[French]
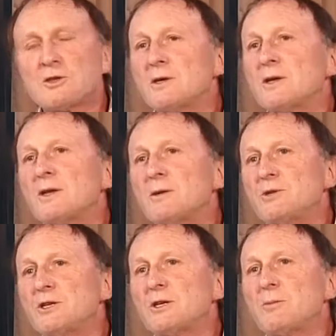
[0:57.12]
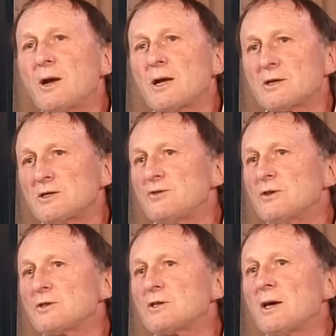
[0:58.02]
qui a été impliqué par la crise
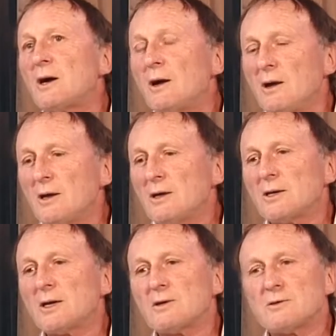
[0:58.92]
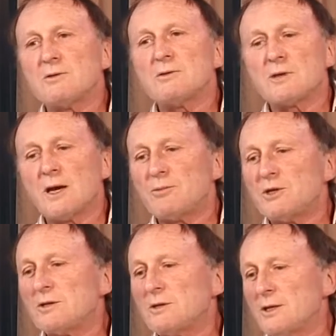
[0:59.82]
financière qui
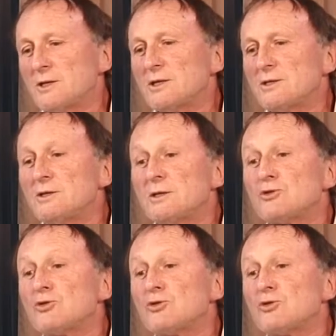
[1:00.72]
implique, qui a nécessité de